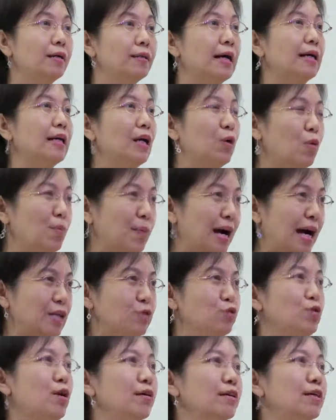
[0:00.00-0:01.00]
当然，我们
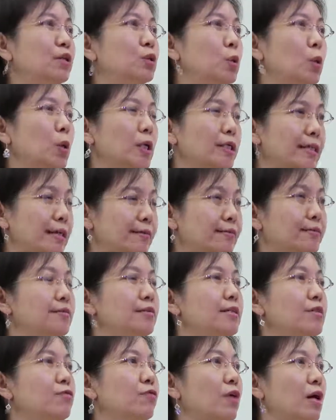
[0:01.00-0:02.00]
还需要更多在
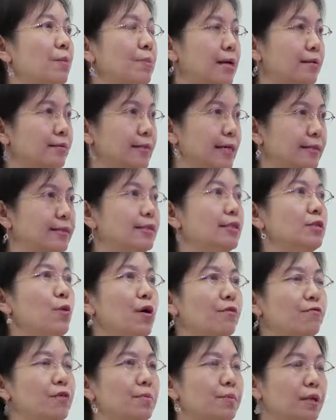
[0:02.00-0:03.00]
资金方面、在资
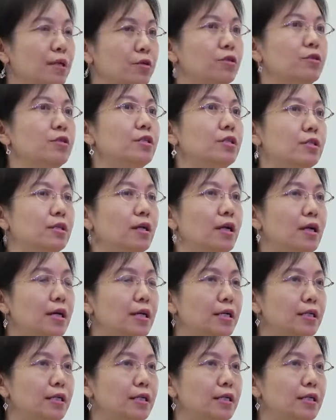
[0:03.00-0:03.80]
源方面的支持，